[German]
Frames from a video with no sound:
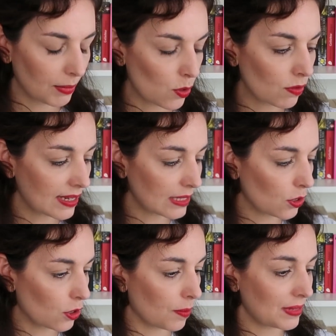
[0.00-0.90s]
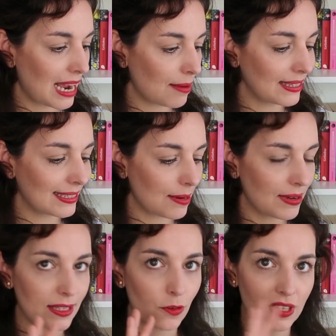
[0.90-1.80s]
Mal gucken, was noch kommt. Aber ich
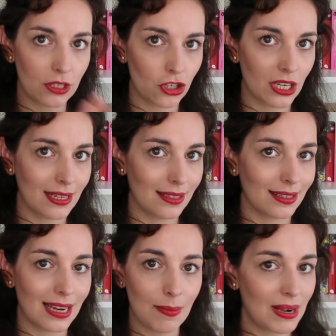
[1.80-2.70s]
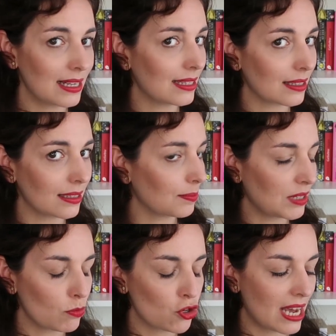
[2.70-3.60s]
habe jetzt auch festgestellt, dass ich damals es
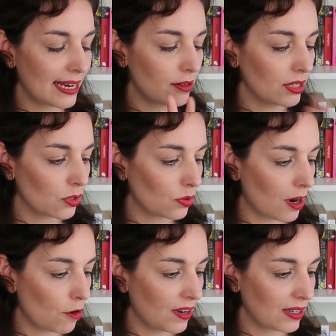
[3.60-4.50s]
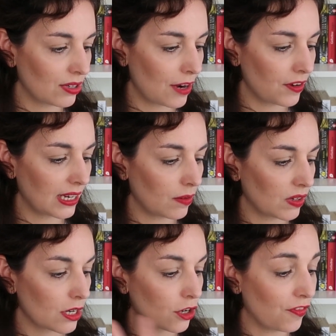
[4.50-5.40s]
mit dem Schneiden noch nicht so drauf hatte und einfach
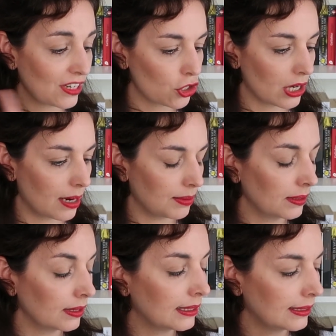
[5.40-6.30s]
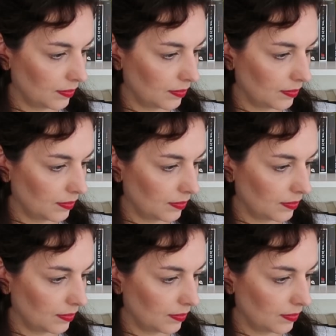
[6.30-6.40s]
ewig gequatscht habe.